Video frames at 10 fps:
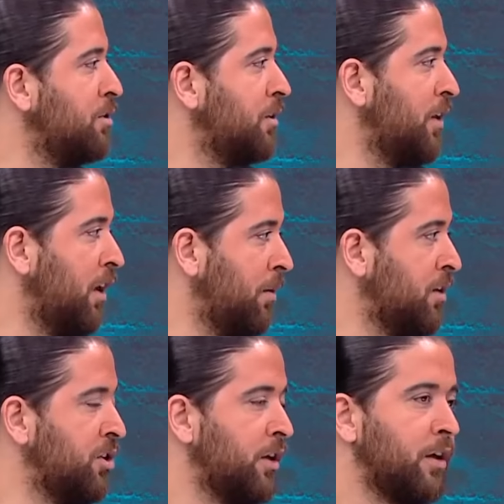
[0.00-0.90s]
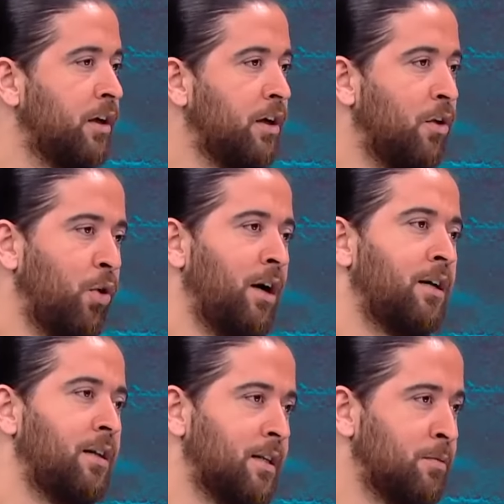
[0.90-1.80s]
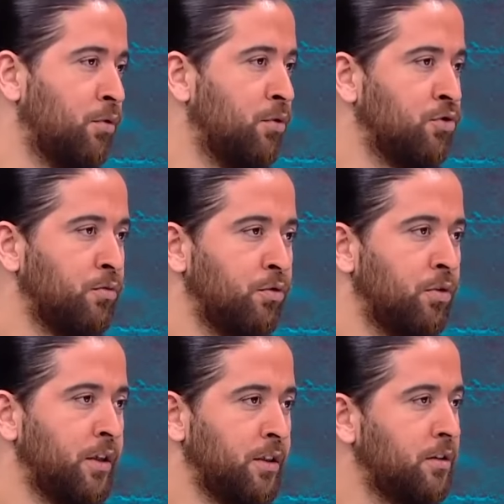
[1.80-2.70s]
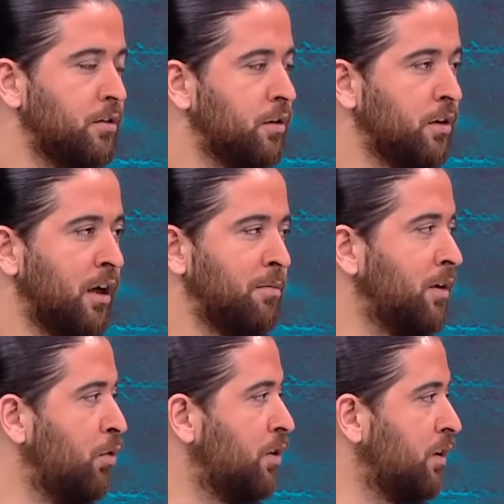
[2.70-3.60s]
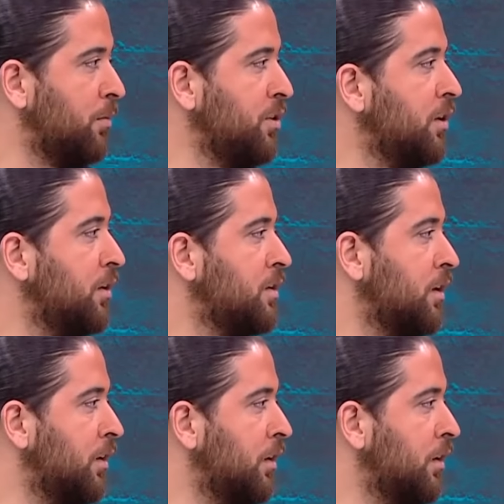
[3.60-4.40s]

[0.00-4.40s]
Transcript: Fenerbahçe'ye. O A klas bir oyuncu muydu? Hayır e, ama o takımın yıldızıydı.